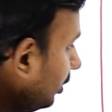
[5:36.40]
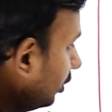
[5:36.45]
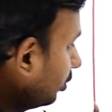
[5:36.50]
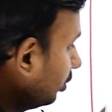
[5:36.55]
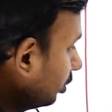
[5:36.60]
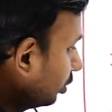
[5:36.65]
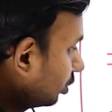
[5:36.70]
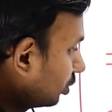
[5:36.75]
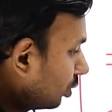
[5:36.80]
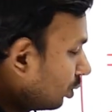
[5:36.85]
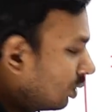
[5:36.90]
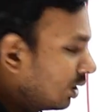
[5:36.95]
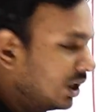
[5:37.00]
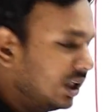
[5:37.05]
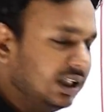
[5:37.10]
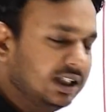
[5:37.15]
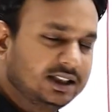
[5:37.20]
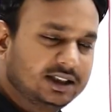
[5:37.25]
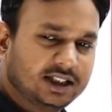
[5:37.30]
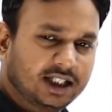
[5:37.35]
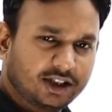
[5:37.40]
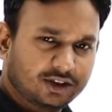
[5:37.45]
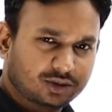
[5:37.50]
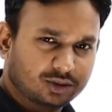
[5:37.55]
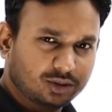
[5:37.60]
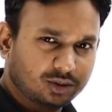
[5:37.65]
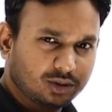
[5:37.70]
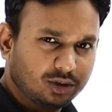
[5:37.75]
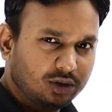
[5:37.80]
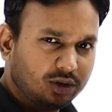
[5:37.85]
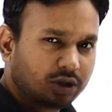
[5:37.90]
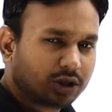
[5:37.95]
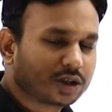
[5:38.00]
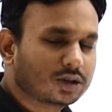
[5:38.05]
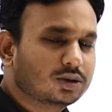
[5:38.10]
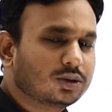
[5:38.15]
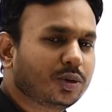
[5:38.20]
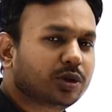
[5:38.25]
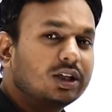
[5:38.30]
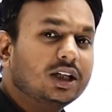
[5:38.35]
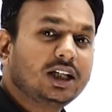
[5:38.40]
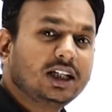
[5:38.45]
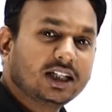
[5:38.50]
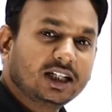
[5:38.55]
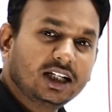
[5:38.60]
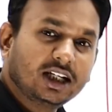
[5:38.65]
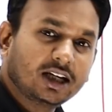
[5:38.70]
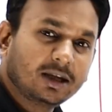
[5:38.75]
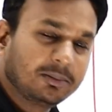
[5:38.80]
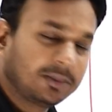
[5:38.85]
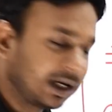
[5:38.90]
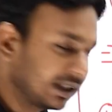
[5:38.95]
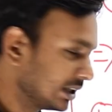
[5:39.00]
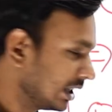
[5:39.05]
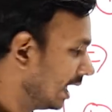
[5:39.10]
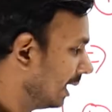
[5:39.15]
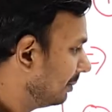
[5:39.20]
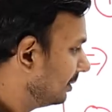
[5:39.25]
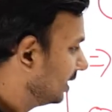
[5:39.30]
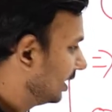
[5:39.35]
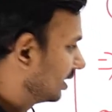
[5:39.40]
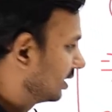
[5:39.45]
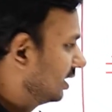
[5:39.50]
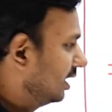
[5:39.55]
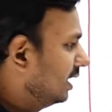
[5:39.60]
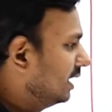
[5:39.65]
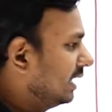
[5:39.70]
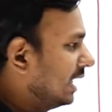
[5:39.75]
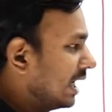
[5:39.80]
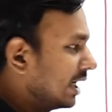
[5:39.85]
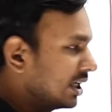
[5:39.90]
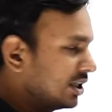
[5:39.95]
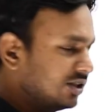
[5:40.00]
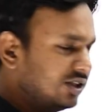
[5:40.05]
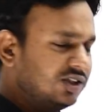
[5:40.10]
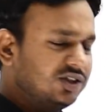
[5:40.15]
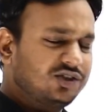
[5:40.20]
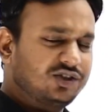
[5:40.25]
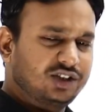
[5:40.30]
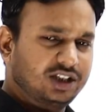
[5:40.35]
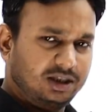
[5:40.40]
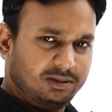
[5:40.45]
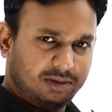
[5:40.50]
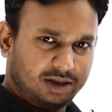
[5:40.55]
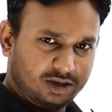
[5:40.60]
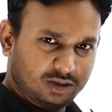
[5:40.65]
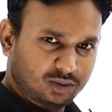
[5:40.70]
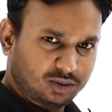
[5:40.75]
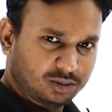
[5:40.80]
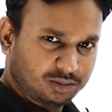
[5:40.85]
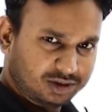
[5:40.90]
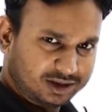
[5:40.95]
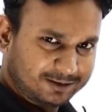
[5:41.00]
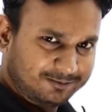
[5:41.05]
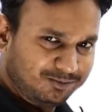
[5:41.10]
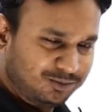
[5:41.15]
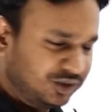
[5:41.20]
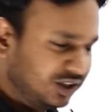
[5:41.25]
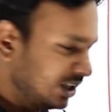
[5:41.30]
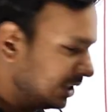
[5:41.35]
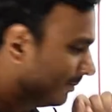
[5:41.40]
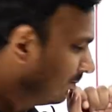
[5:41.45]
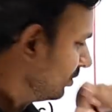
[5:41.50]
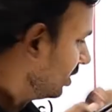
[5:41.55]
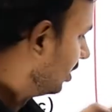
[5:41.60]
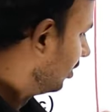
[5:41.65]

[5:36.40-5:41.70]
बिल्कुल तोड़ के लिख दिया इसको और तोड़ के लिखने के बाद अब देखते हैं क्या क्या चीज़ सेम है दोनों में ठीक है